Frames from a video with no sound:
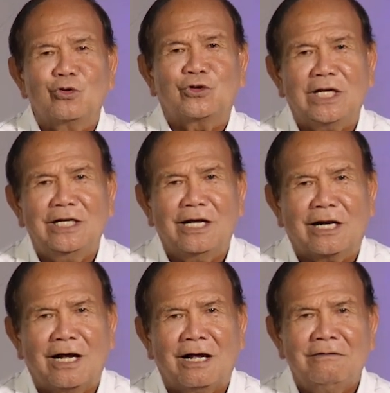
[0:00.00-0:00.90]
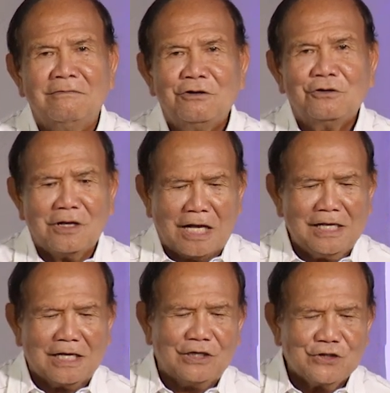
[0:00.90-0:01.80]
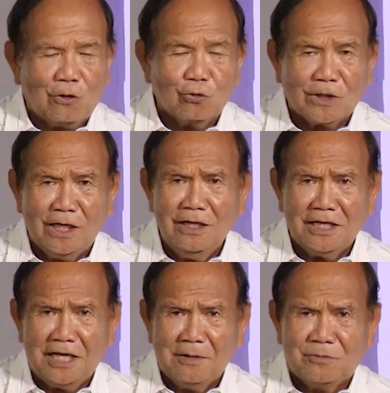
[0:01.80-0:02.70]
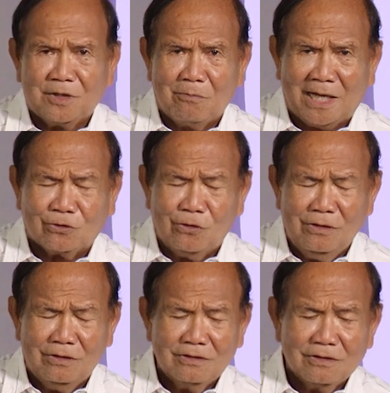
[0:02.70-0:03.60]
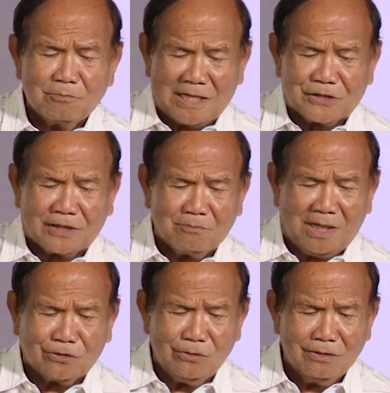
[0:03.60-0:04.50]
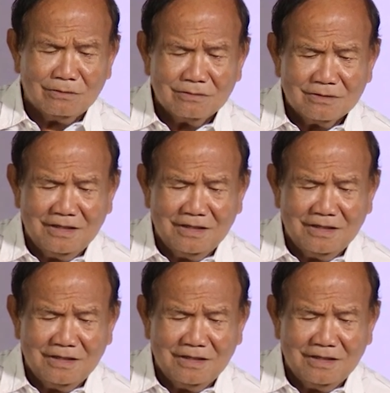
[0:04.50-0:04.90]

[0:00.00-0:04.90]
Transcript: butilya ra nga gikas hotel empty bottle, plastic bottle.